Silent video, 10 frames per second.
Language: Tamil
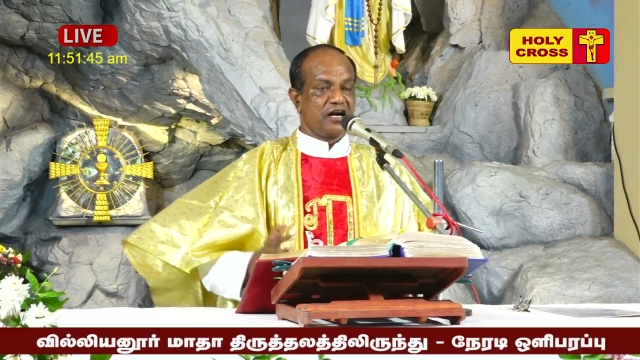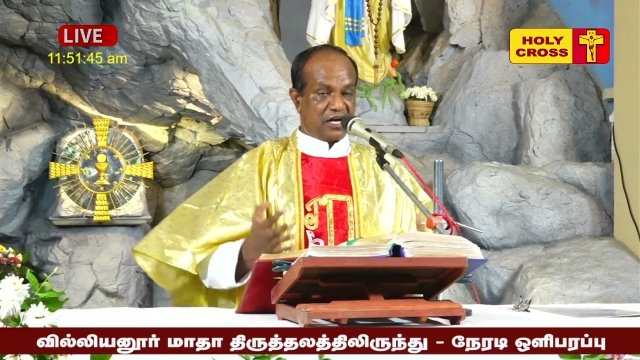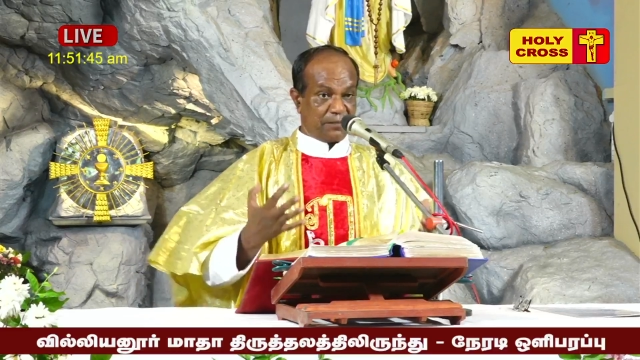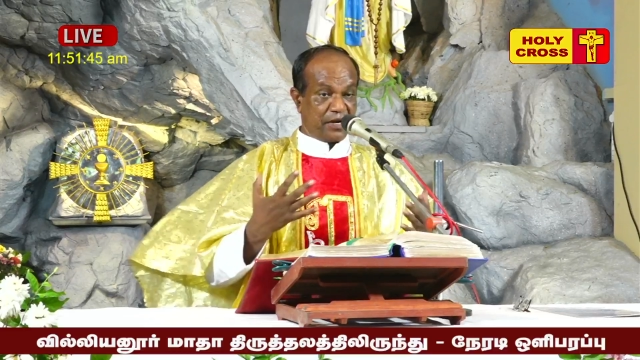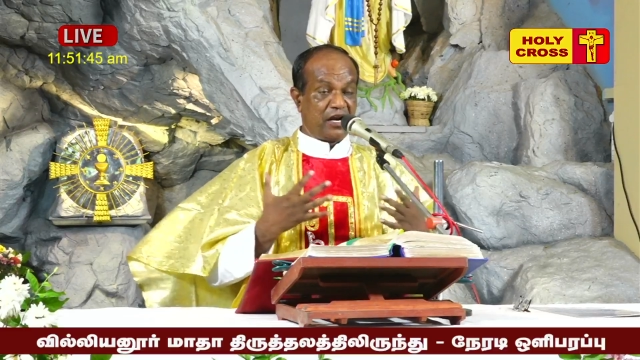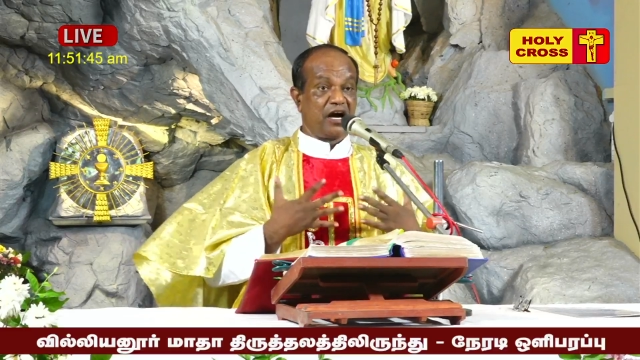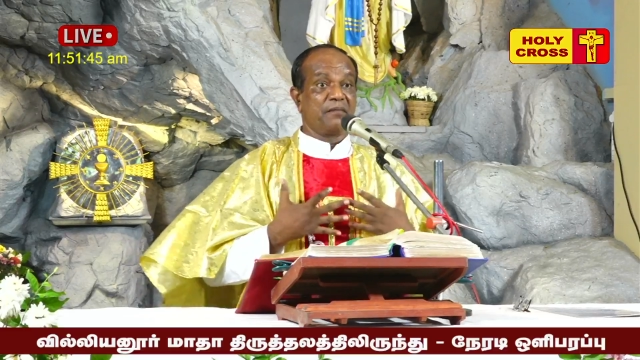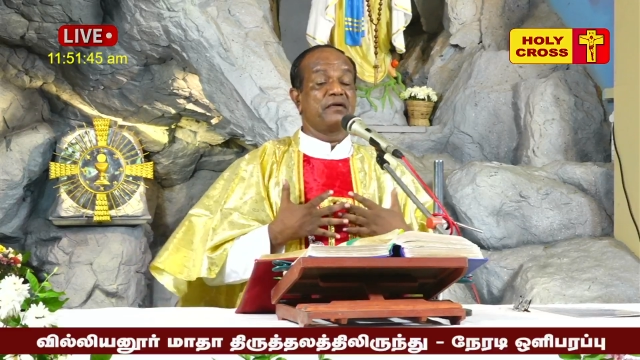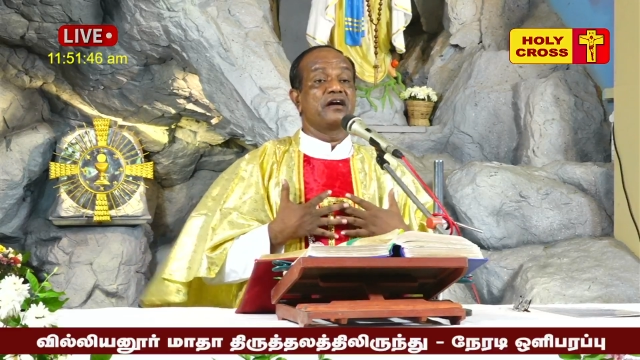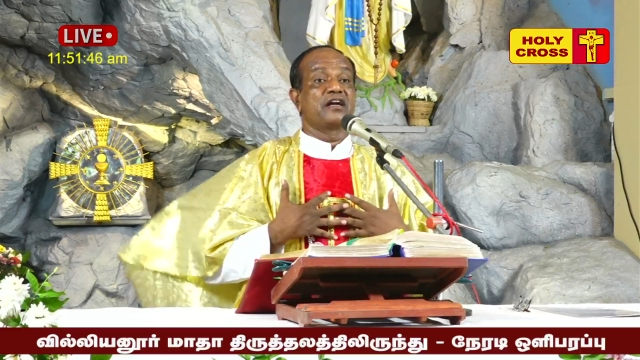நாம் எல்லாம்
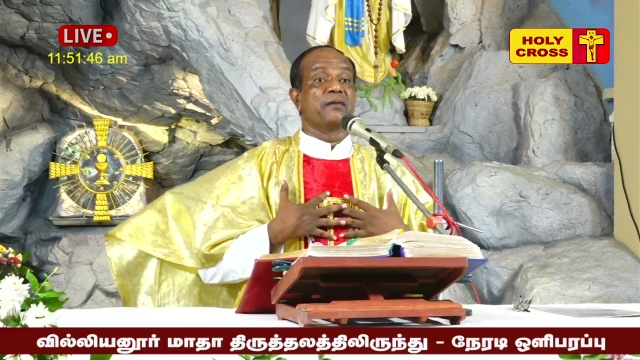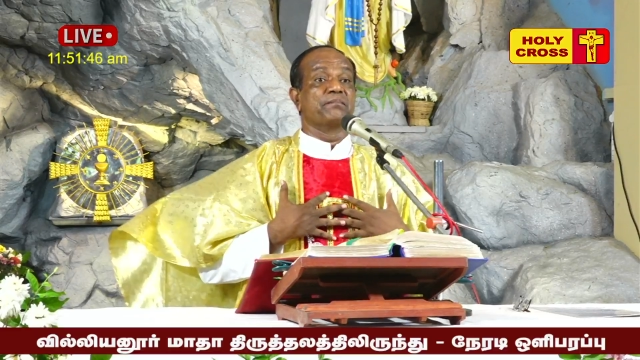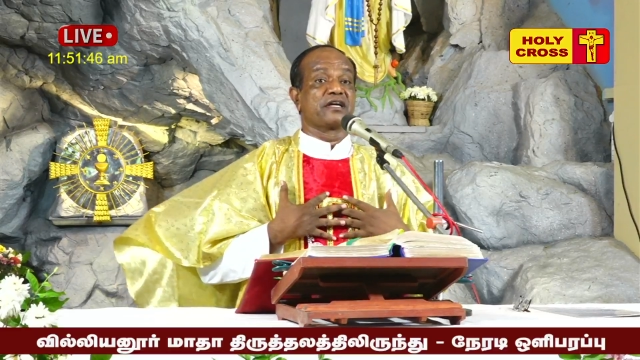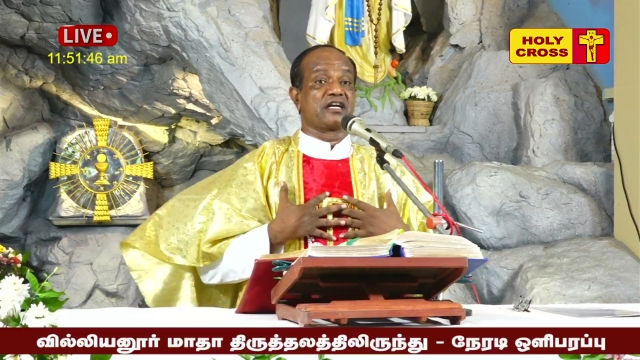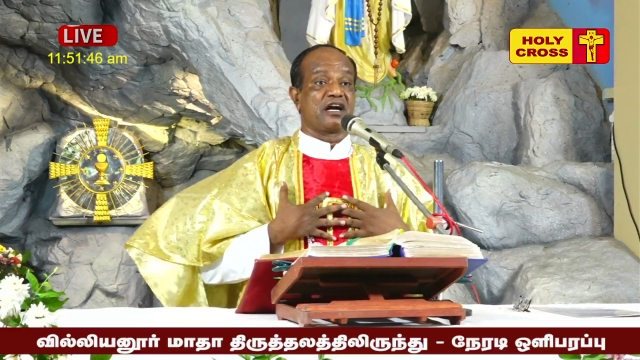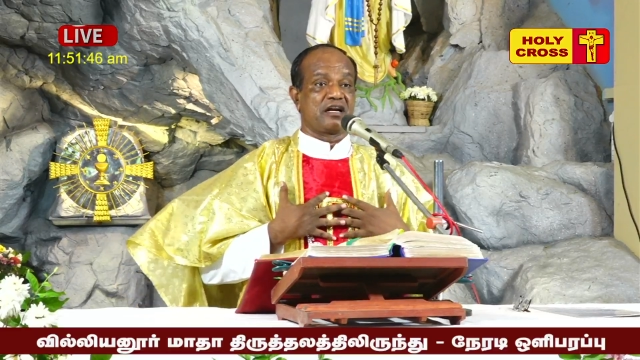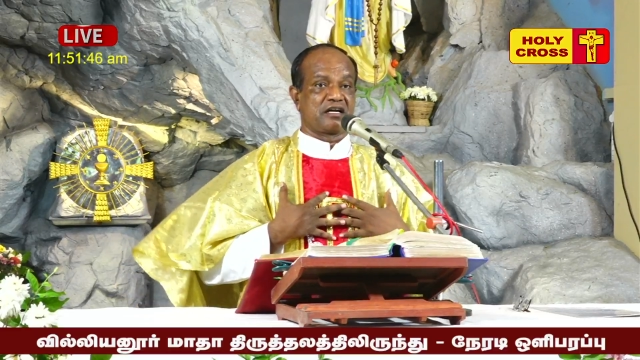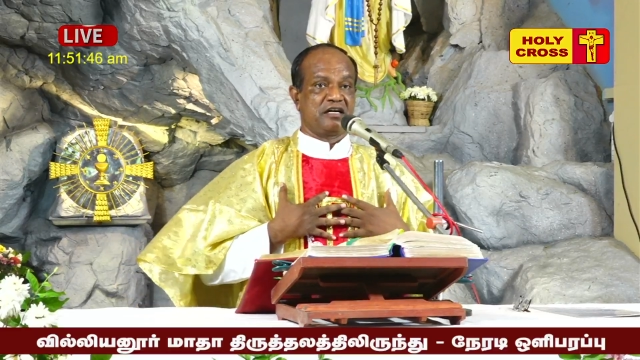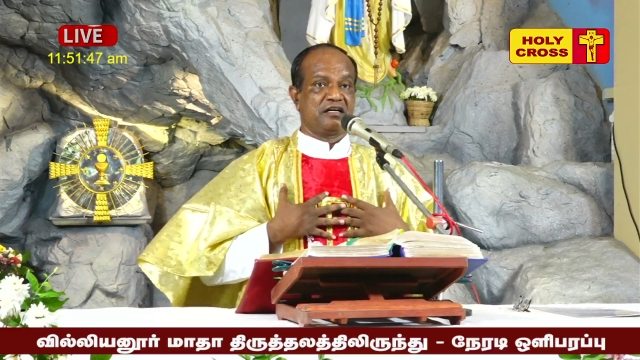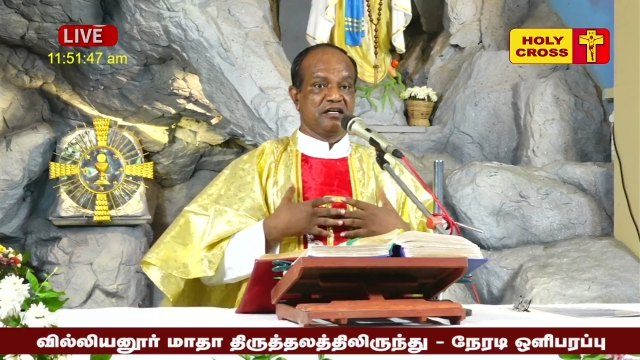
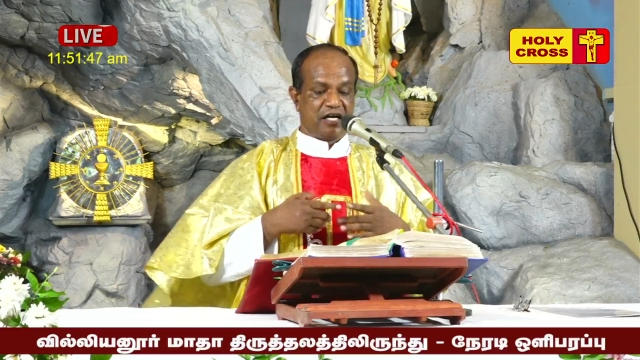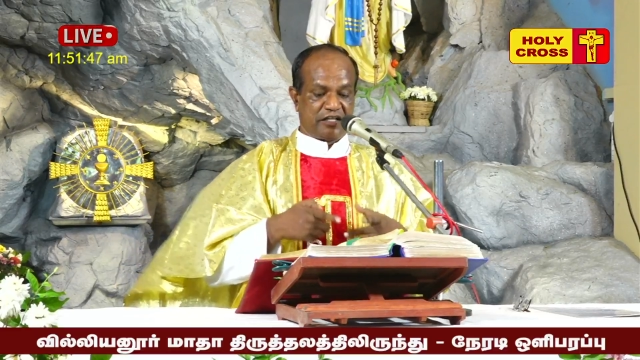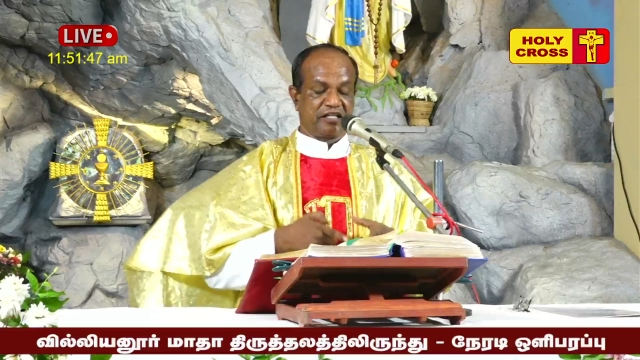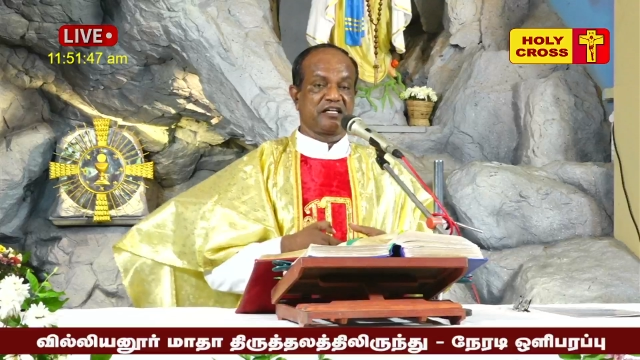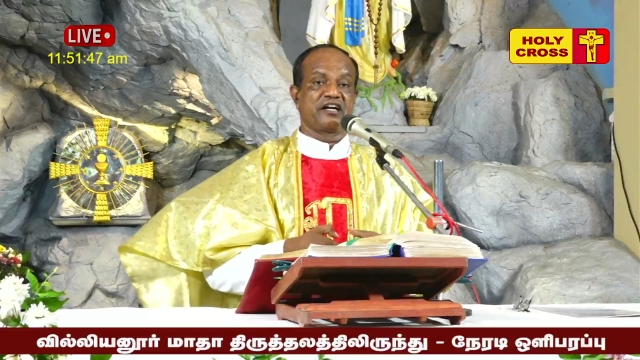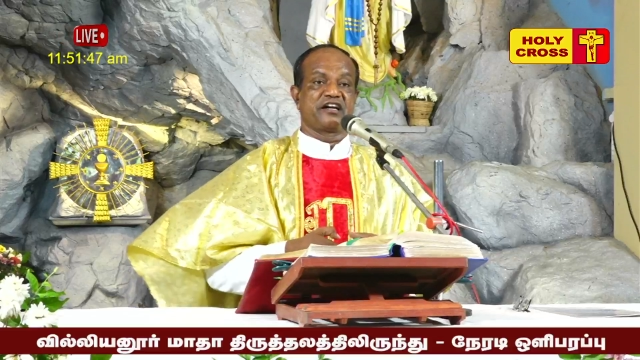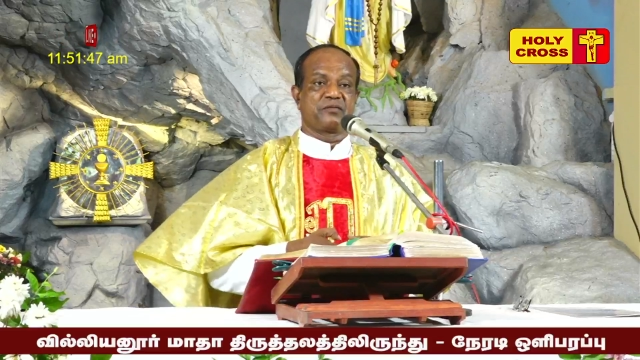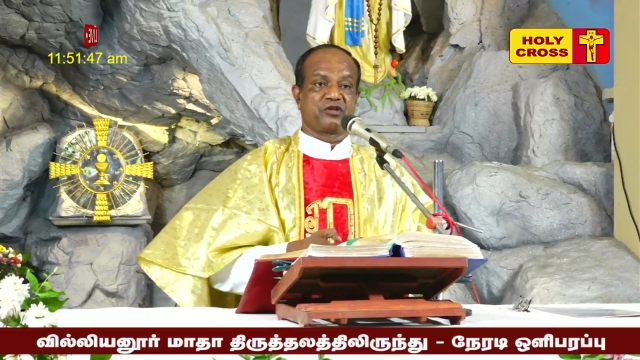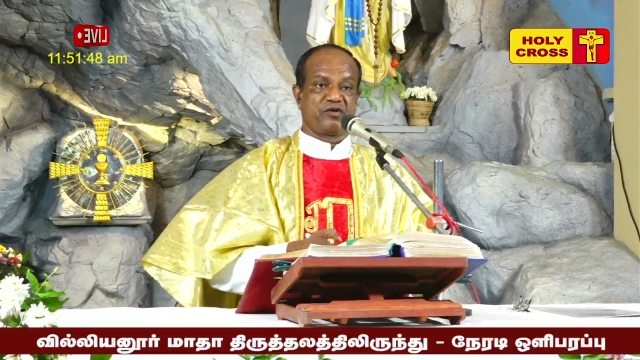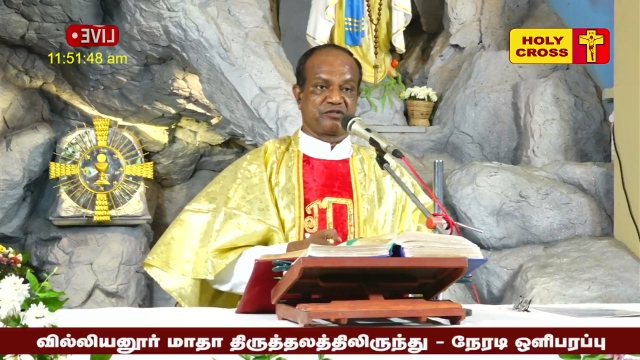நம்பிக்கையாளர்கள் அதைத்தான் இன்றைய
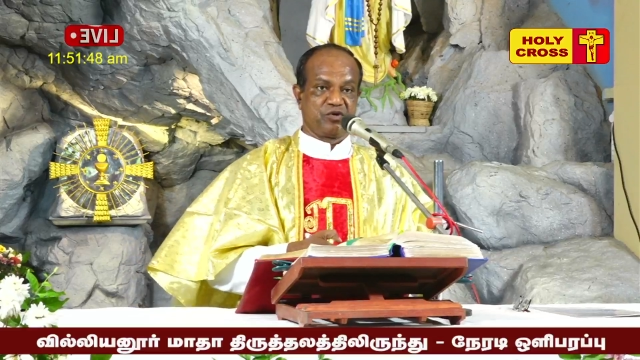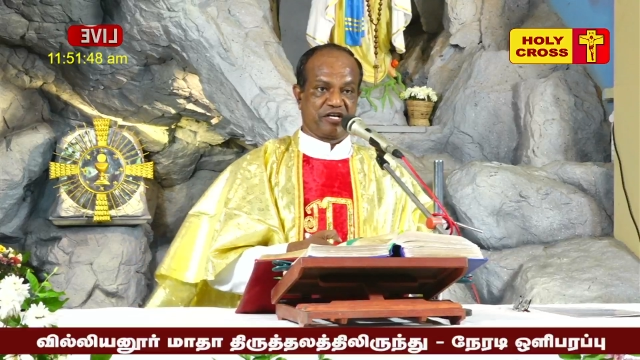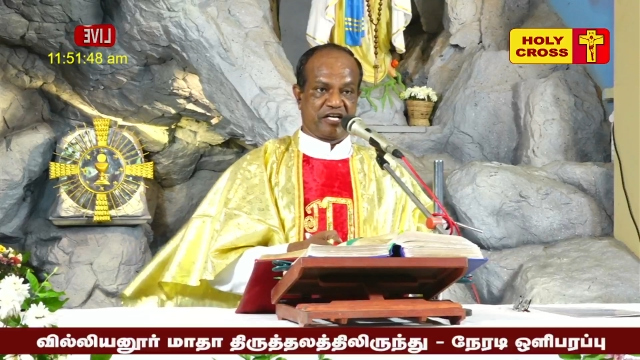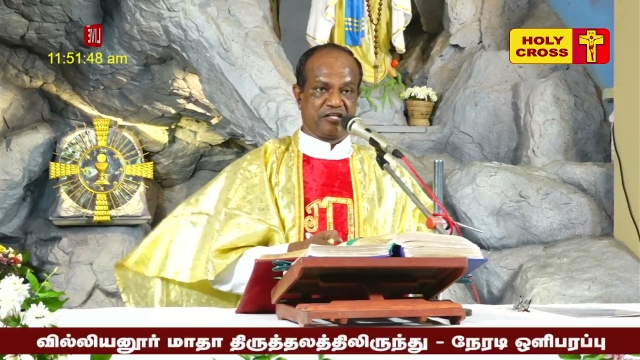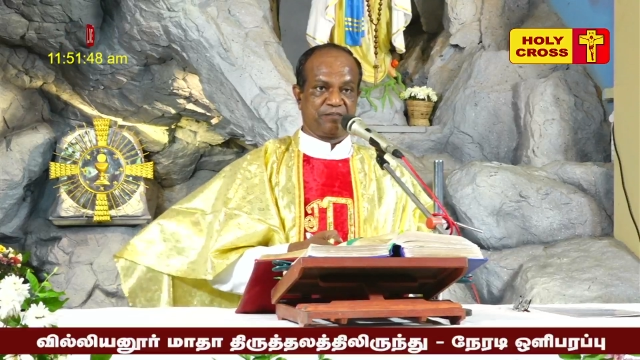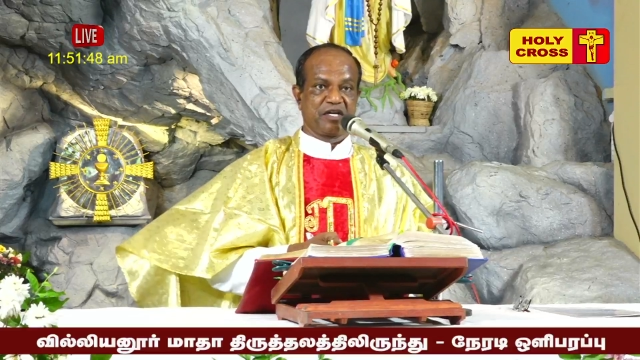முதல்வா சொல்லுகிறது